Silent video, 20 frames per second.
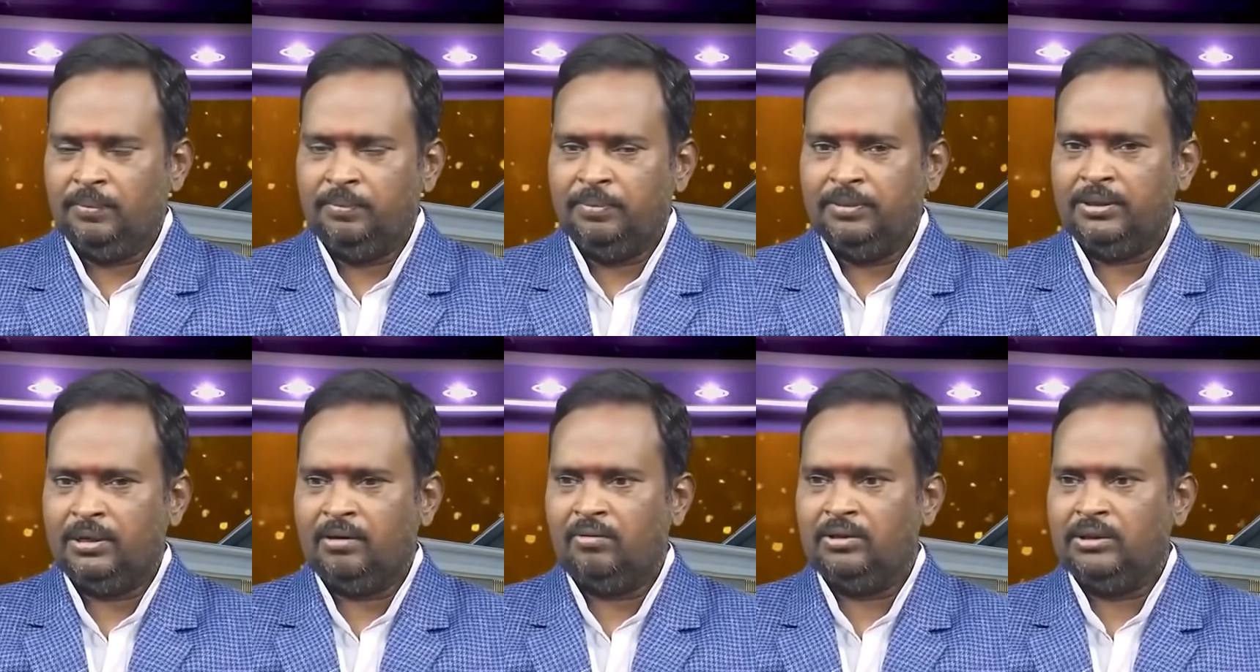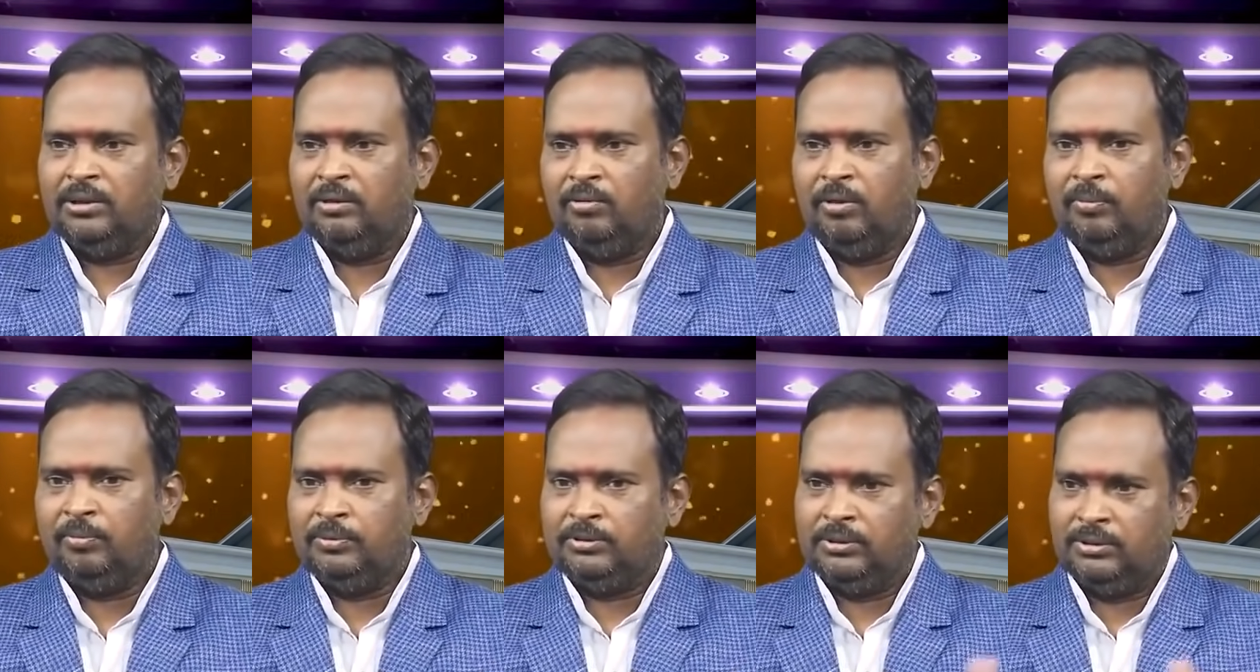చెప్పిన తర్వాత
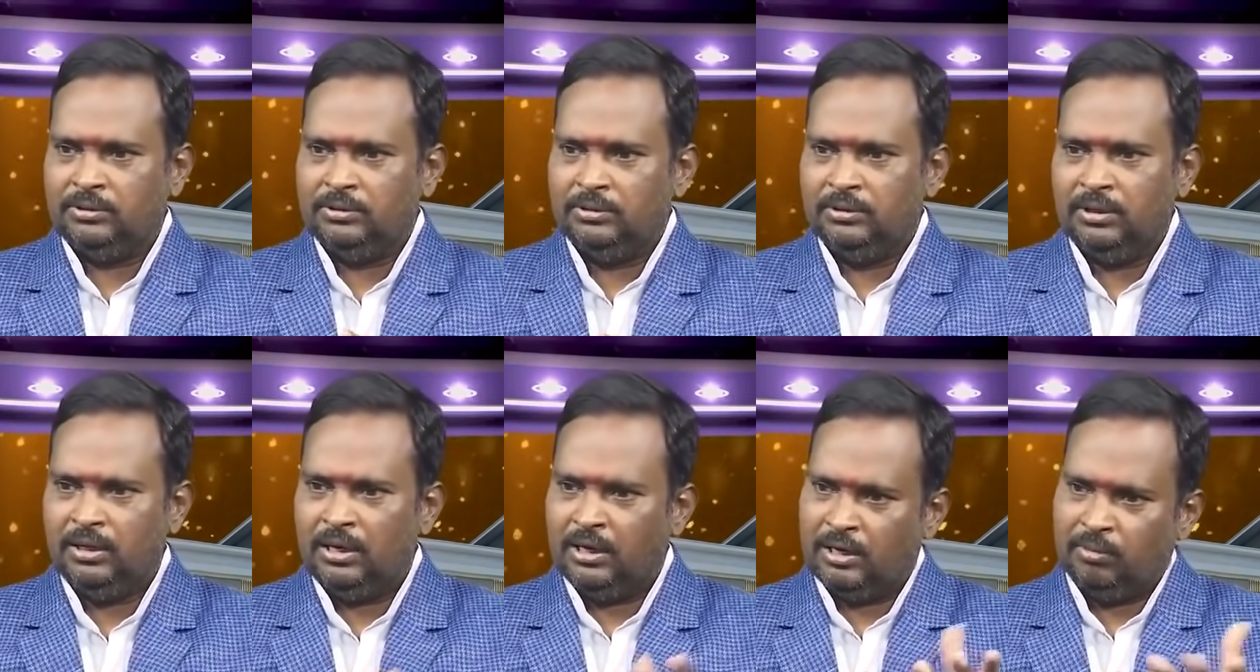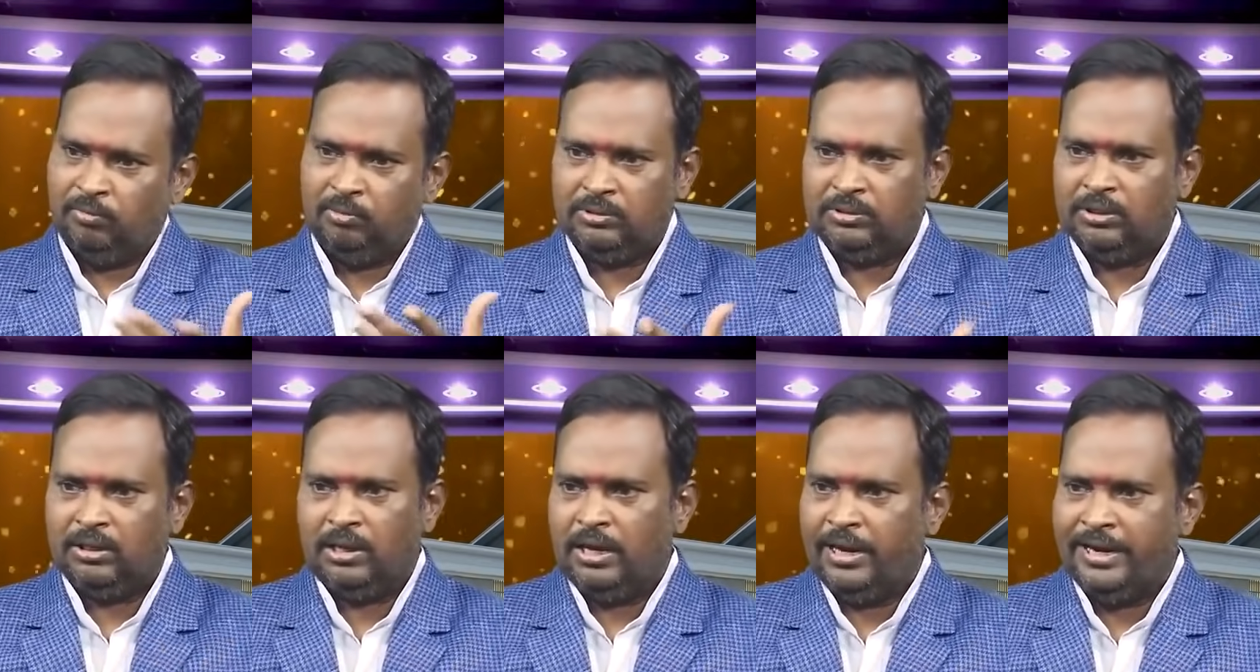ఏమైపోతుంది అక్కడ
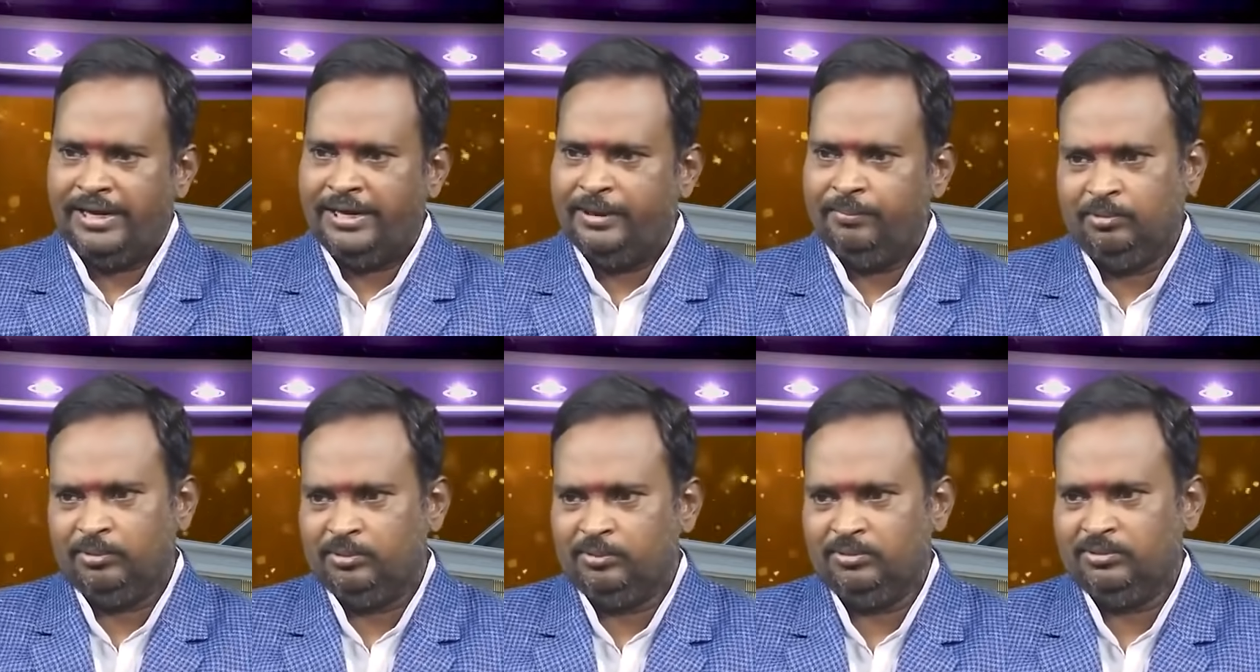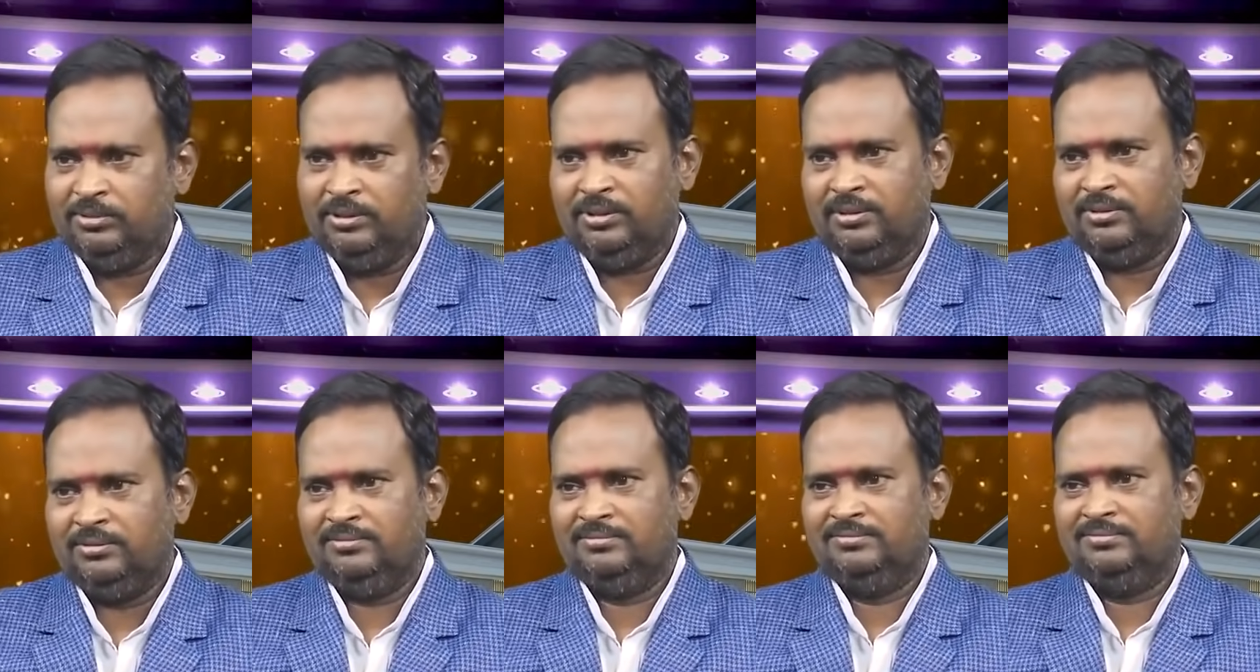మొత్తం ఖాళీ అయిపోతుంది
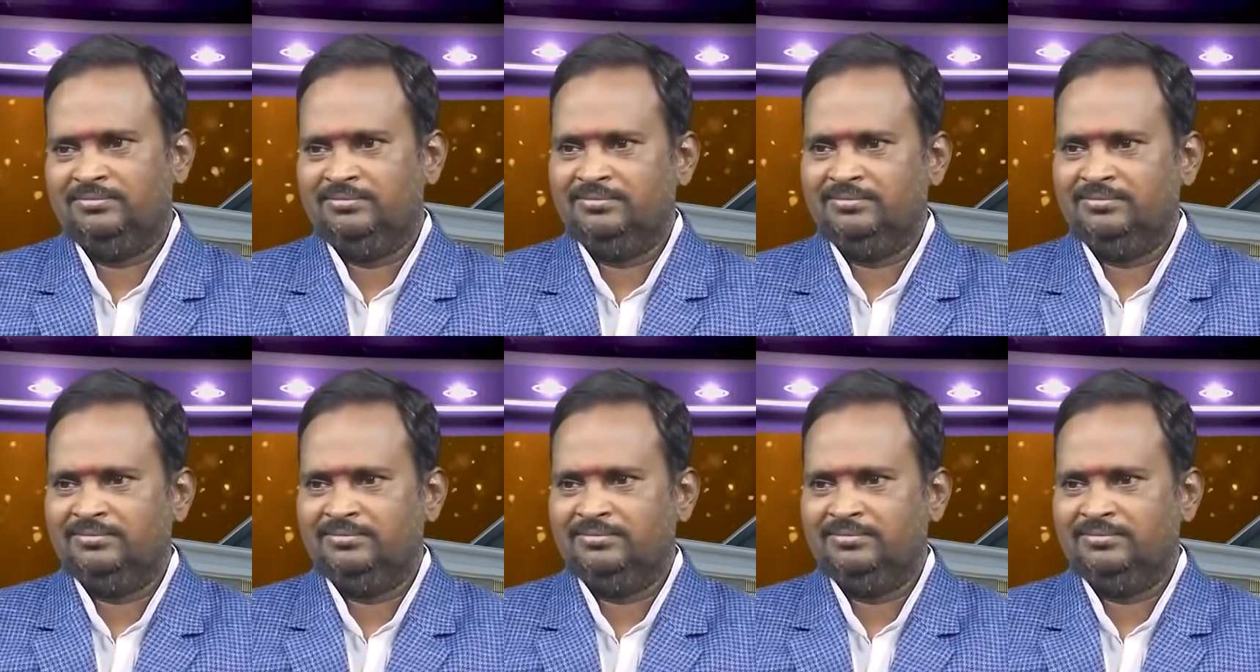అది